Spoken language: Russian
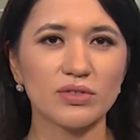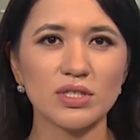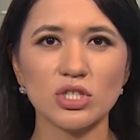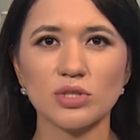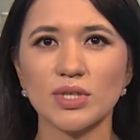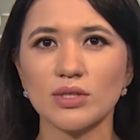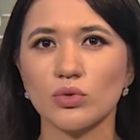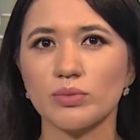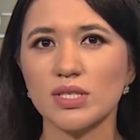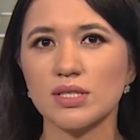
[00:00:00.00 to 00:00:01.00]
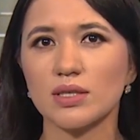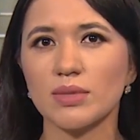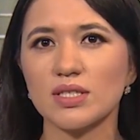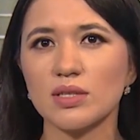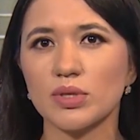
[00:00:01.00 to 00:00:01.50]
В нынешнем году месяц
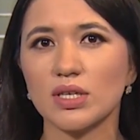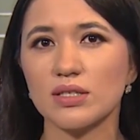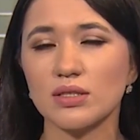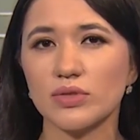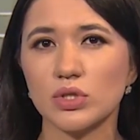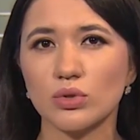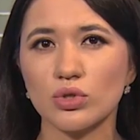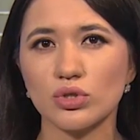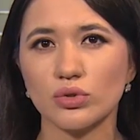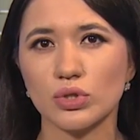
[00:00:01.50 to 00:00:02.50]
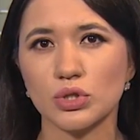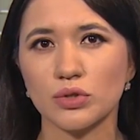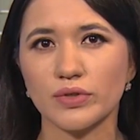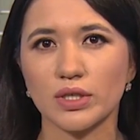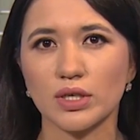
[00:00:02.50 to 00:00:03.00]
Рамазан проходил в сложных
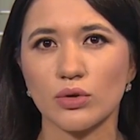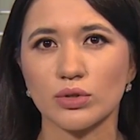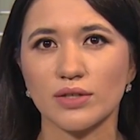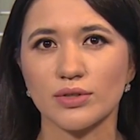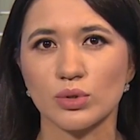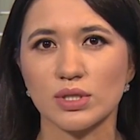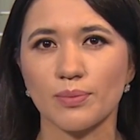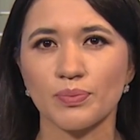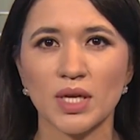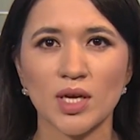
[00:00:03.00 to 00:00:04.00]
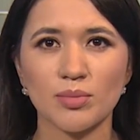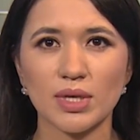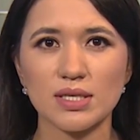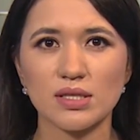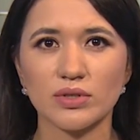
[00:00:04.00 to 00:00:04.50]
условиях коронавируса.
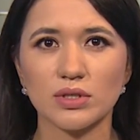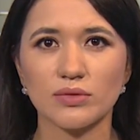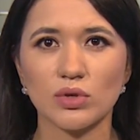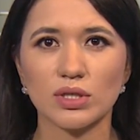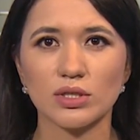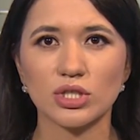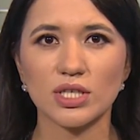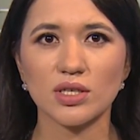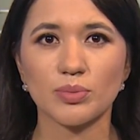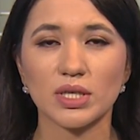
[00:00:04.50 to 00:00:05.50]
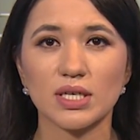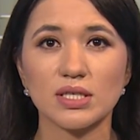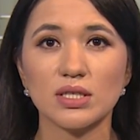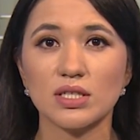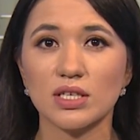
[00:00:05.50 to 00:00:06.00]
Празднование его окончания
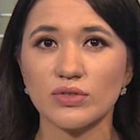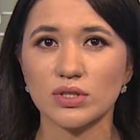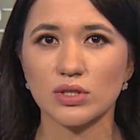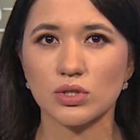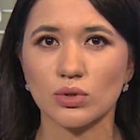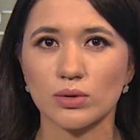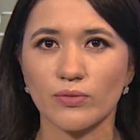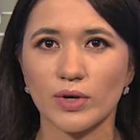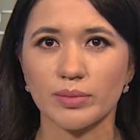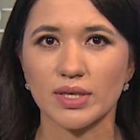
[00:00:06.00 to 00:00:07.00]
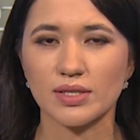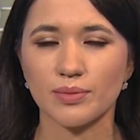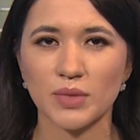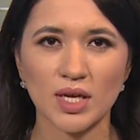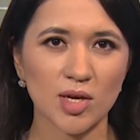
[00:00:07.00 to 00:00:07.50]
проходило не в традиционном
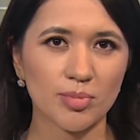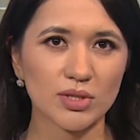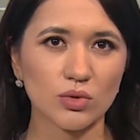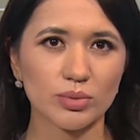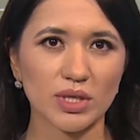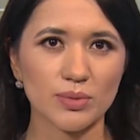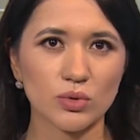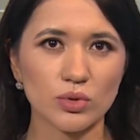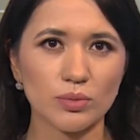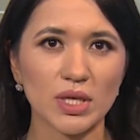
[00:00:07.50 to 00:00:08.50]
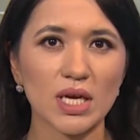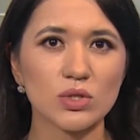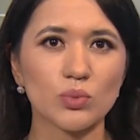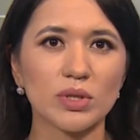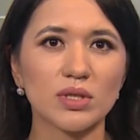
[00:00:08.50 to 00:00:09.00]
формате. Подробнее обсудим
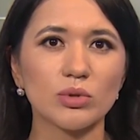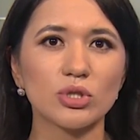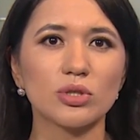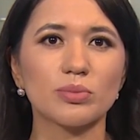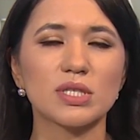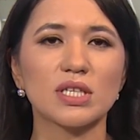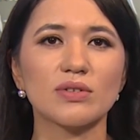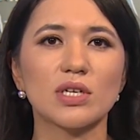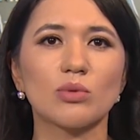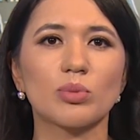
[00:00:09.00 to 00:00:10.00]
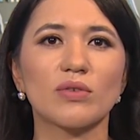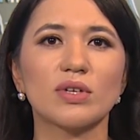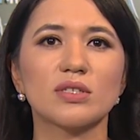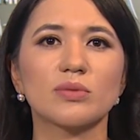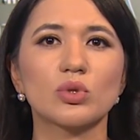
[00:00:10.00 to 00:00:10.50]
с уполномоченным представителем
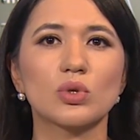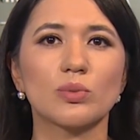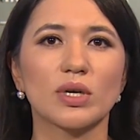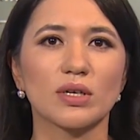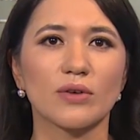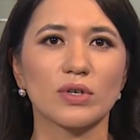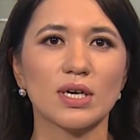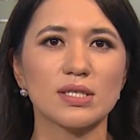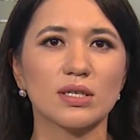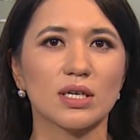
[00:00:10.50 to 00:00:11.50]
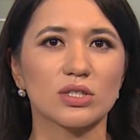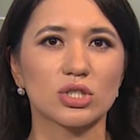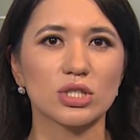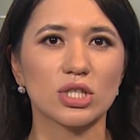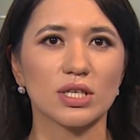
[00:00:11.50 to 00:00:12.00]
управления мусульман Кавказа
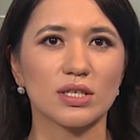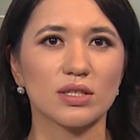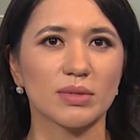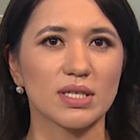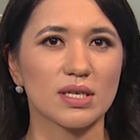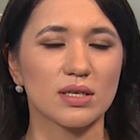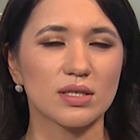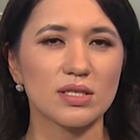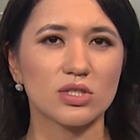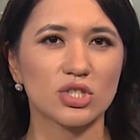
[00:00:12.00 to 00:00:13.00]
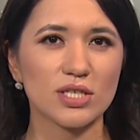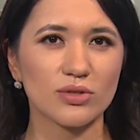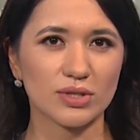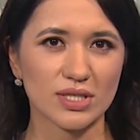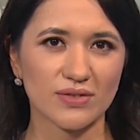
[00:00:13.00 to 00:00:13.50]
Хаджи Шахином Гасанлы.
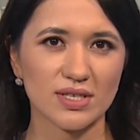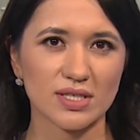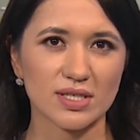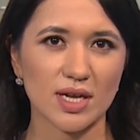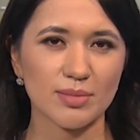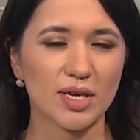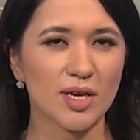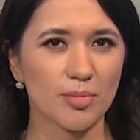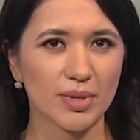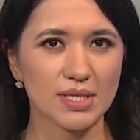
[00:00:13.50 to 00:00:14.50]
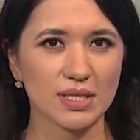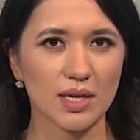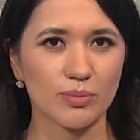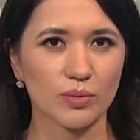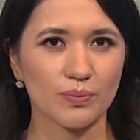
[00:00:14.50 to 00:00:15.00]
Сейчас он на связи с нами по
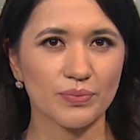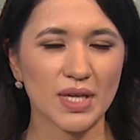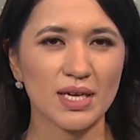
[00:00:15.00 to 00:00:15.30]
скайпу.